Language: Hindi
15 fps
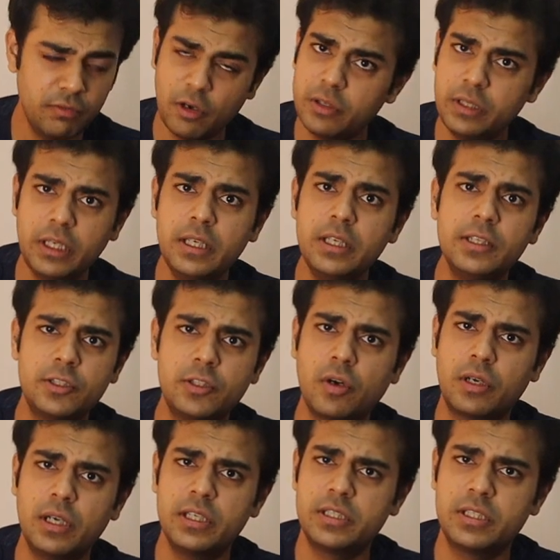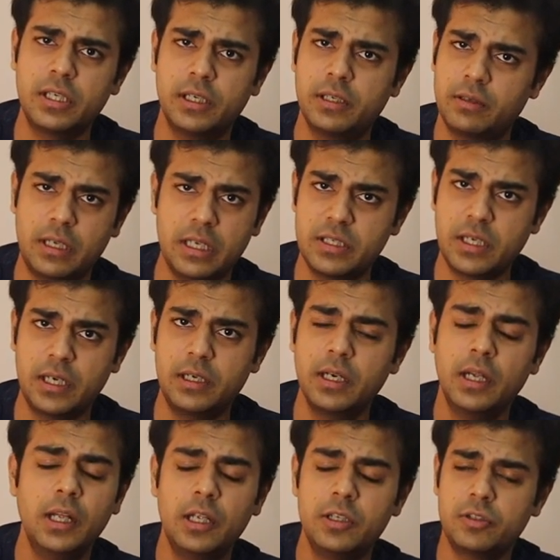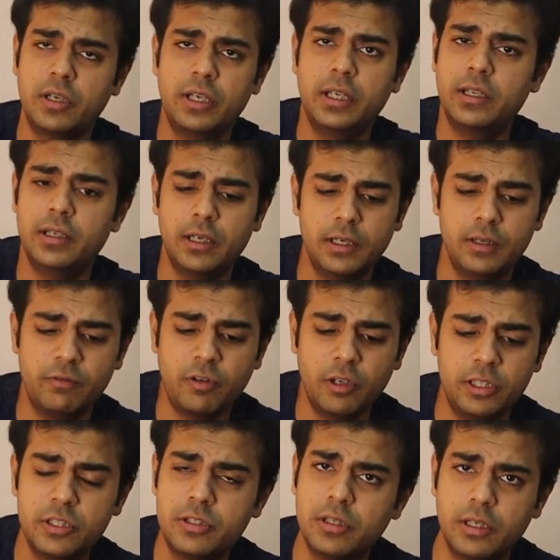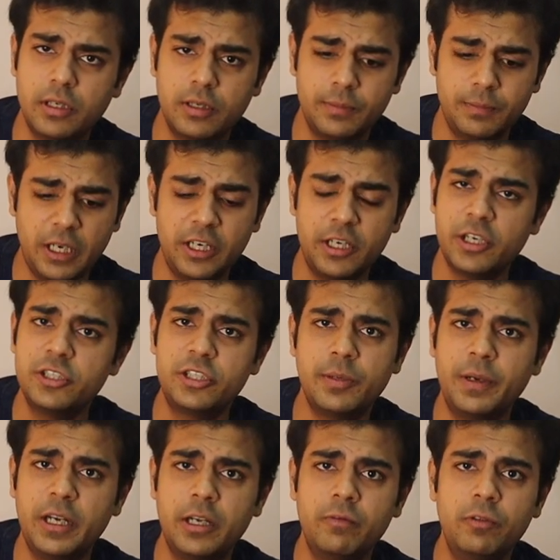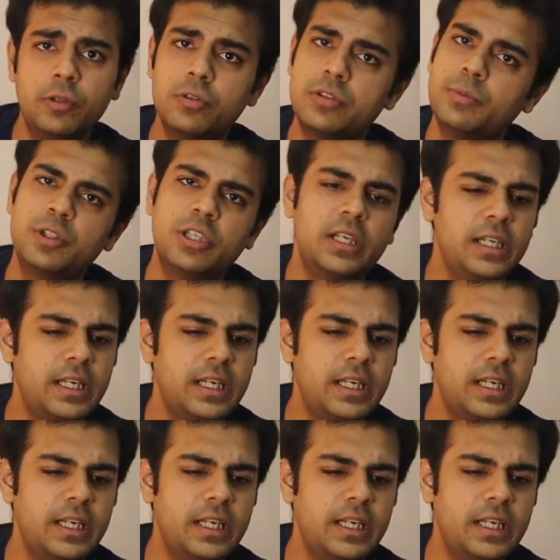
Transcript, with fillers: फॉर दी शॉर्टलिस्ट कंसल्ट सॉरी फॉर दिस इंटर्नशिप इंटरव्यू तो उसने मुझे